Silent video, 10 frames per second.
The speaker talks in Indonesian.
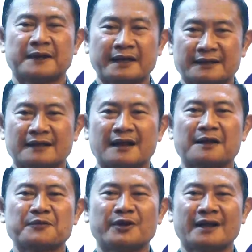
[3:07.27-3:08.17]
Baik,
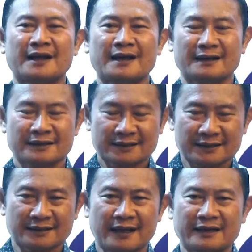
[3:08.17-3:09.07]
Alhamdulillah
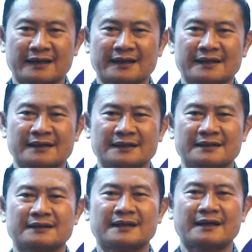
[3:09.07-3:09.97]
eh, hari ini
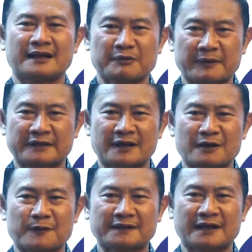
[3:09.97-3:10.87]
kita dari pemerintah
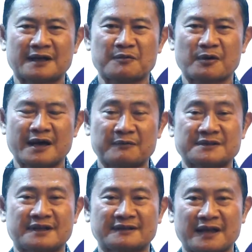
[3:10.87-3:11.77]
Kabupaten Lamongan
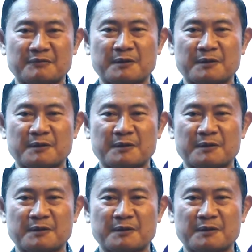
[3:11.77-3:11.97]
beserta